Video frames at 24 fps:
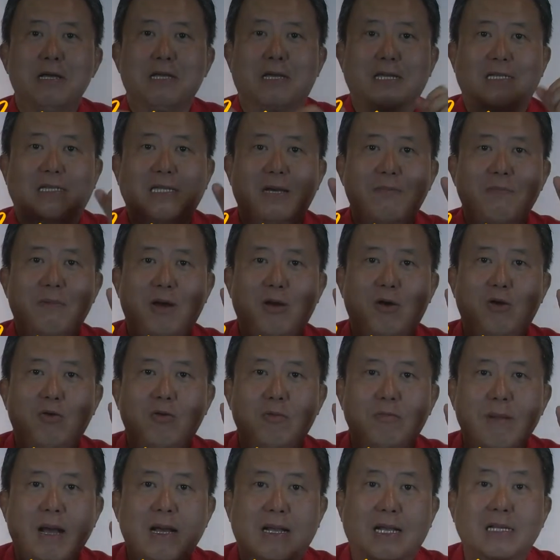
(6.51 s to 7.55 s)
Kita
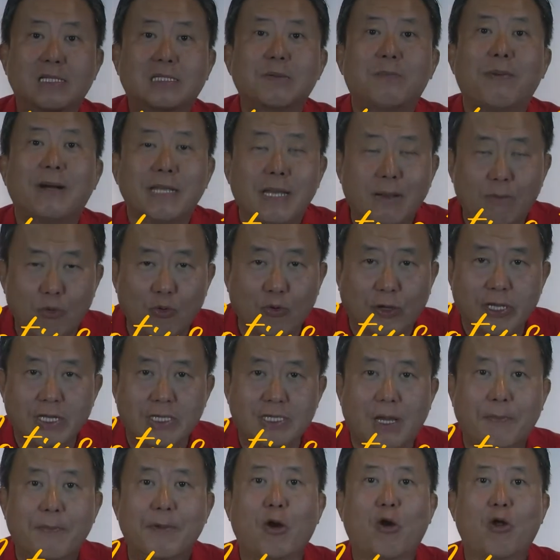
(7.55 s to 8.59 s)
mau makan sebanyak
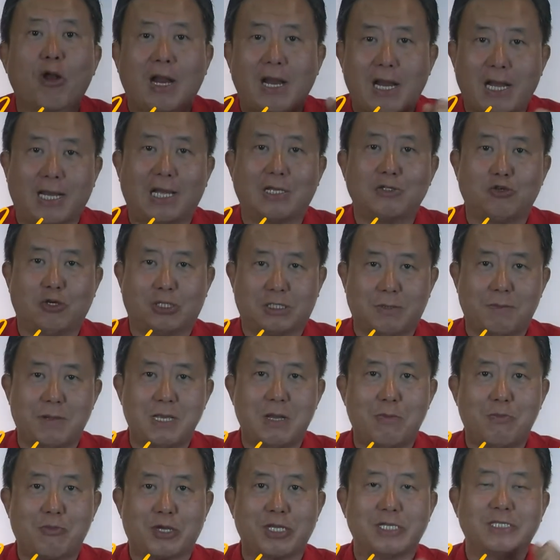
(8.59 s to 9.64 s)
mungkin tapi olahraga juga
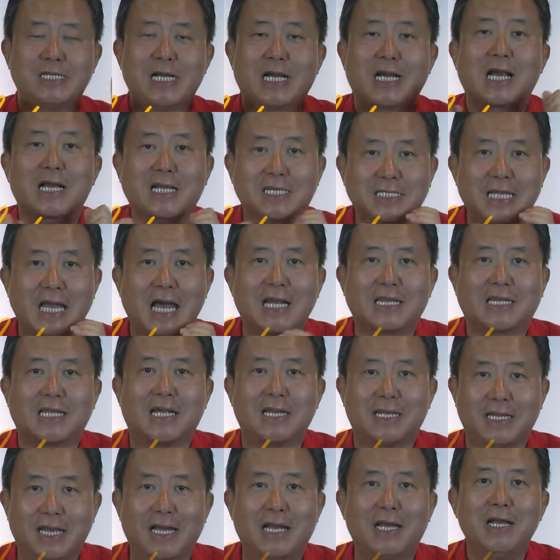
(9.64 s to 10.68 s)
sebanyak mungkin. Jaga
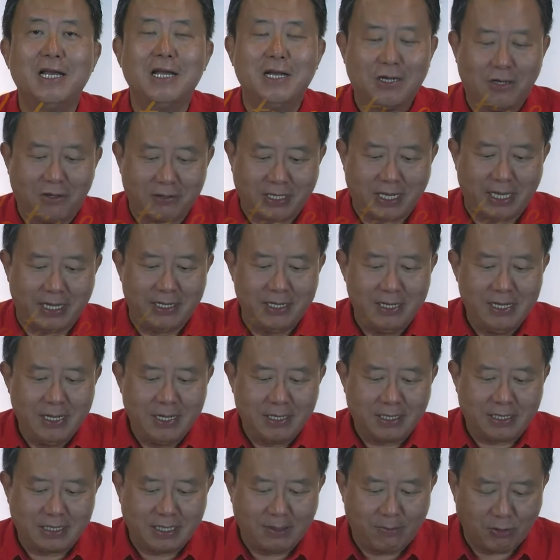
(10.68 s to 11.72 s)
kesehatan ya. Oke, okay,
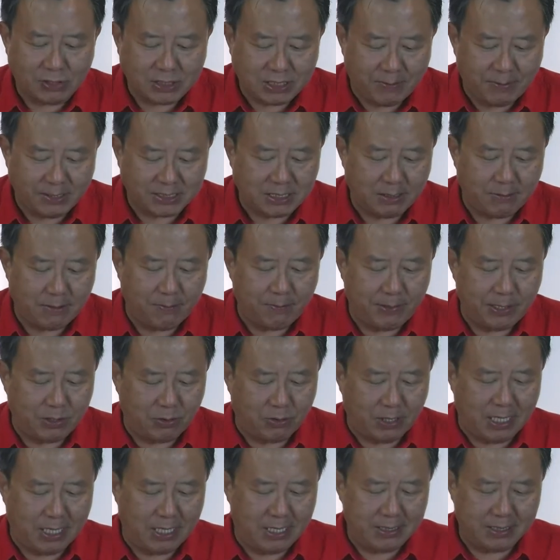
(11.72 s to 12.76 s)
kita mau sama-sama
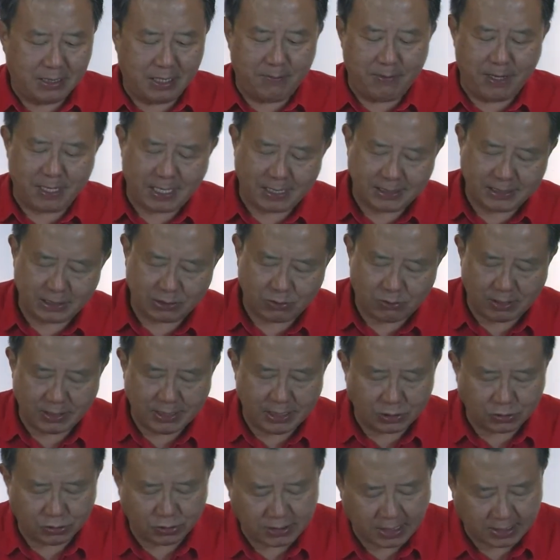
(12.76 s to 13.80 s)
berdoa. Terima kasih Tuhan
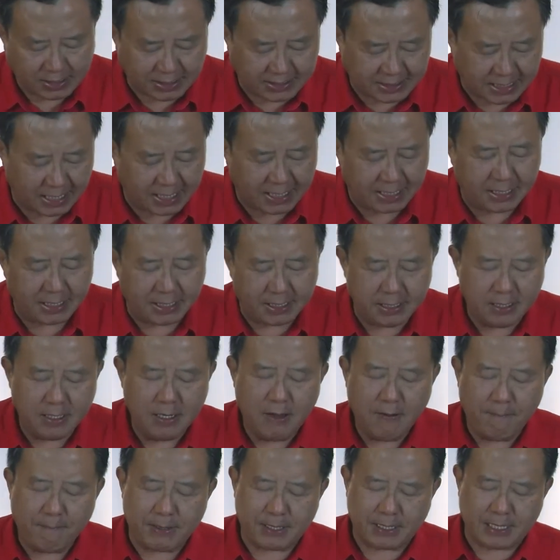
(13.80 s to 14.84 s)
Yesus atas hari ini.
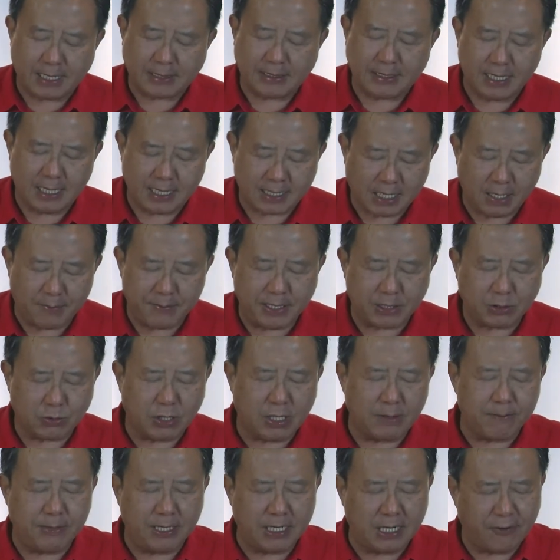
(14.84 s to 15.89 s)
Berkatilah kami
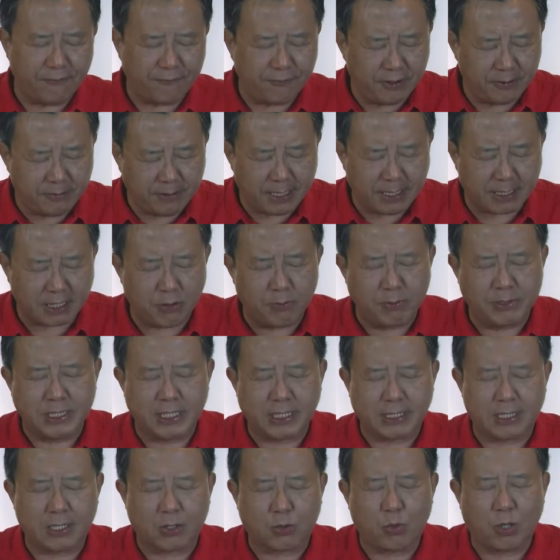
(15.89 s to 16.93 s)
Tuhan, biarlah firman Engkau
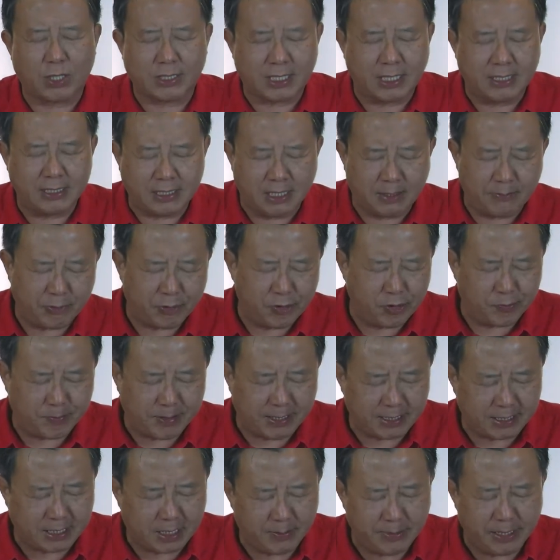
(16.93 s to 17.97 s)
menjadi kekuatan di dalam
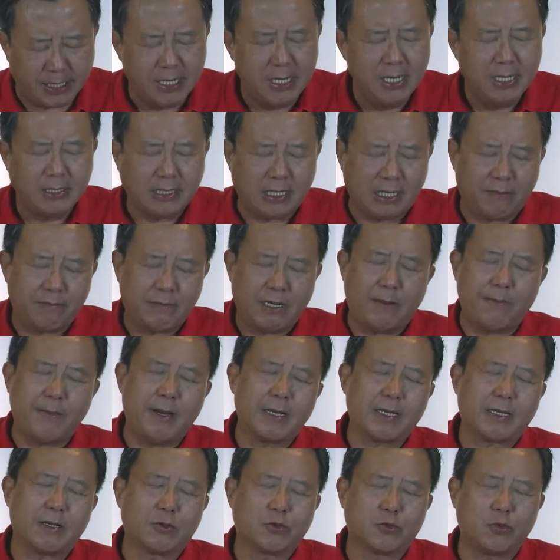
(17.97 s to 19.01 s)
kehidupan kami. Dalam
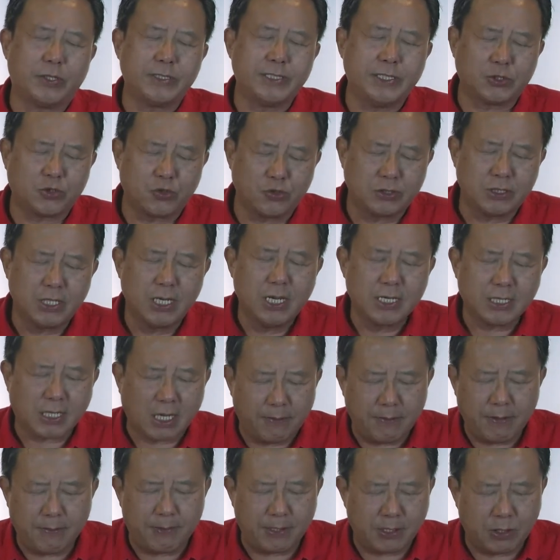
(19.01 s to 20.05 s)
nama Engkau Tuhan Yesus
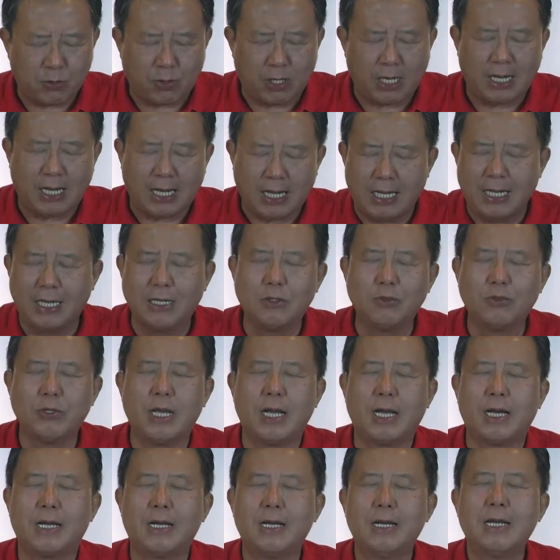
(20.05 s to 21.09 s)
kami berdoa.
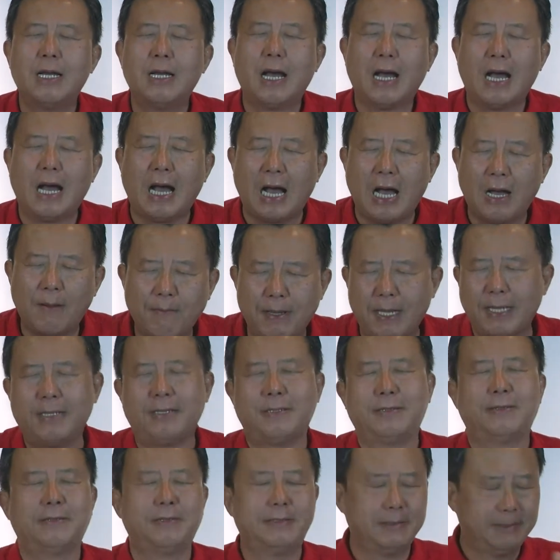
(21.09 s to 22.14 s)
Haleluya. Amin.
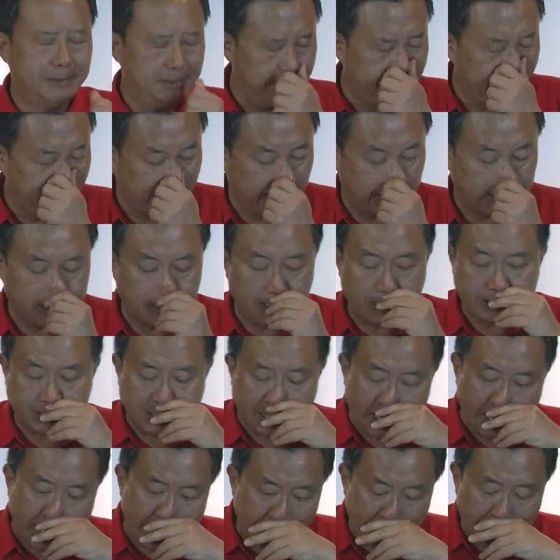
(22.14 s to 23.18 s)
Oke, okay, saudara
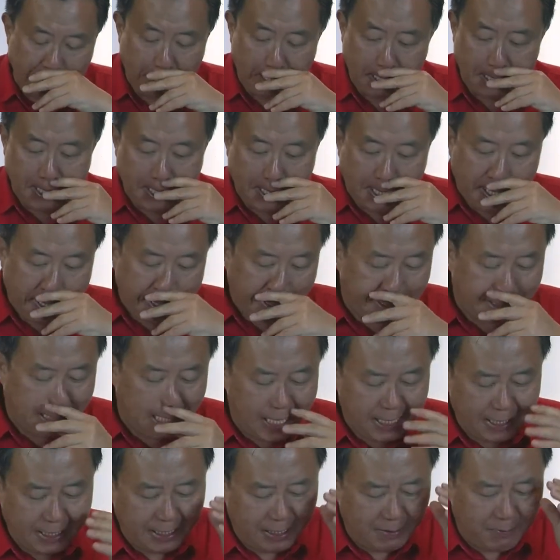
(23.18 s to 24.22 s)
sekalian, kita
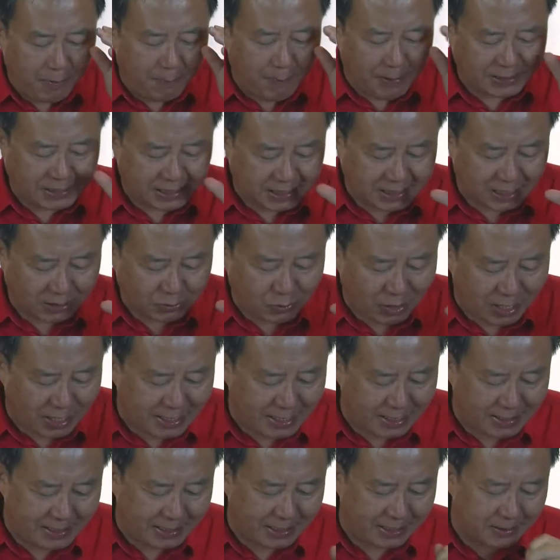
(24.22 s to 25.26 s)
hari ini membaca satu
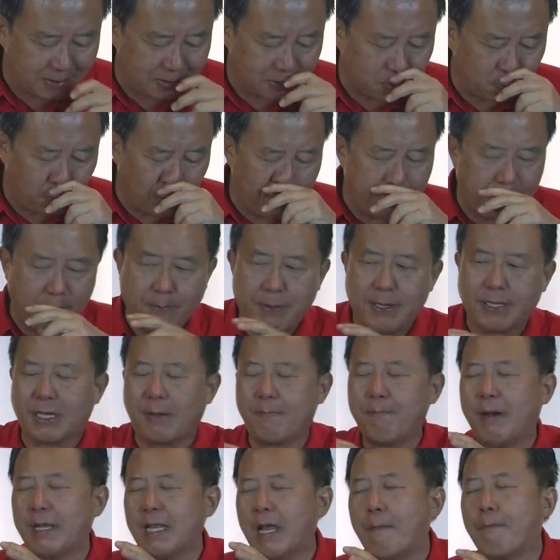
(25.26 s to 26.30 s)
ayat yang Tuhan
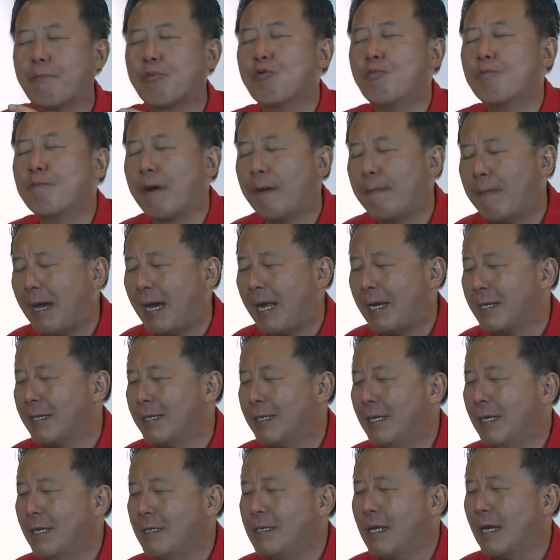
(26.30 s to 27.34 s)
memberikan banyak
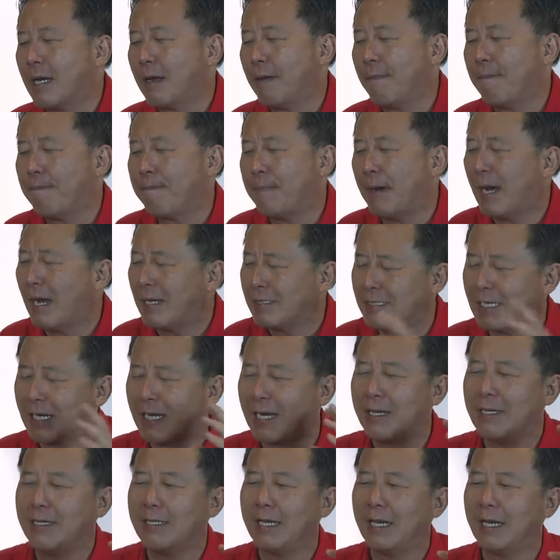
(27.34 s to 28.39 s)
perumpamaan dalam
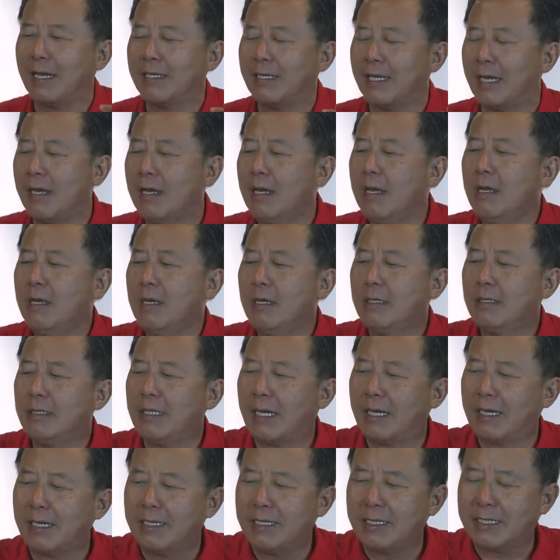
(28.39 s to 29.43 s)
pengajaran dia ya.
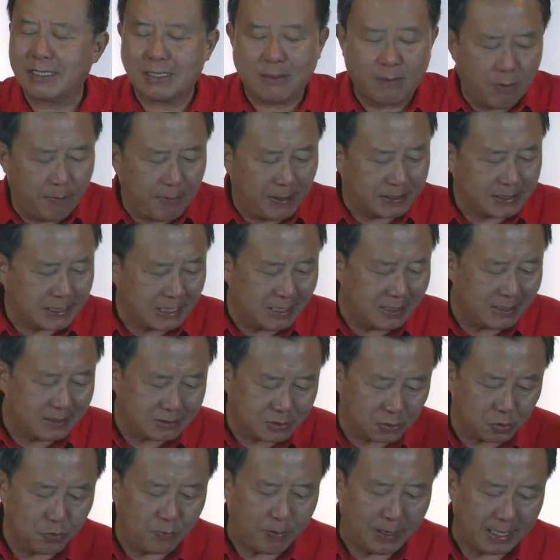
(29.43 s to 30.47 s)
Yang ini kita mau baca
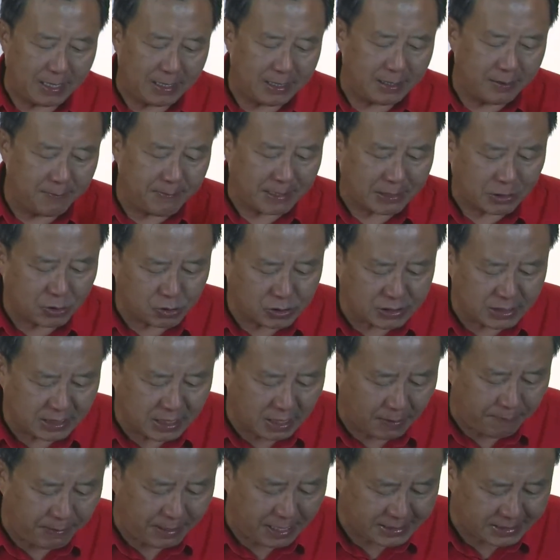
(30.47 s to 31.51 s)
seru banget di Matius
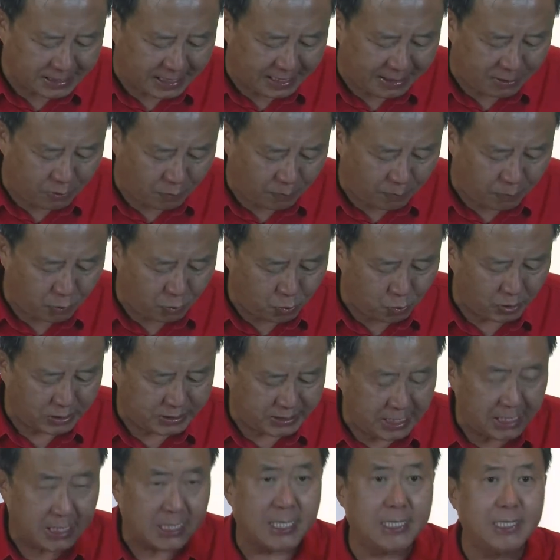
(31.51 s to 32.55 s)
13 ayat 22.
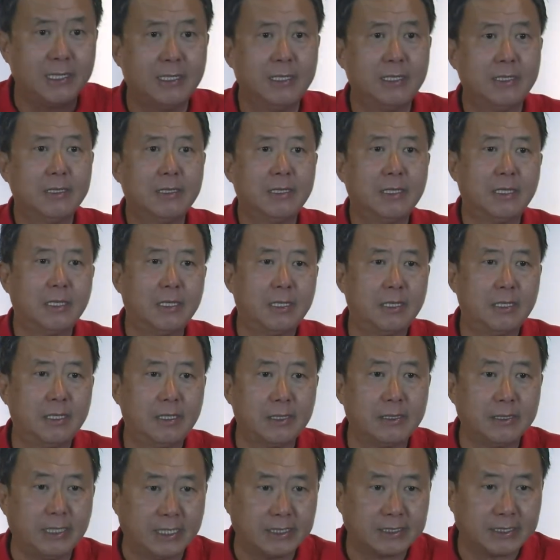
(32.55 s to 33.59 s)
Silakan
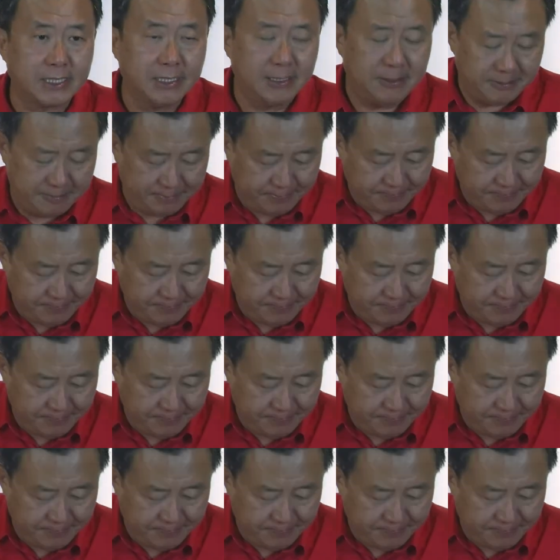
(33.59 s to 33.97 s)
uh, eh, Yeskir.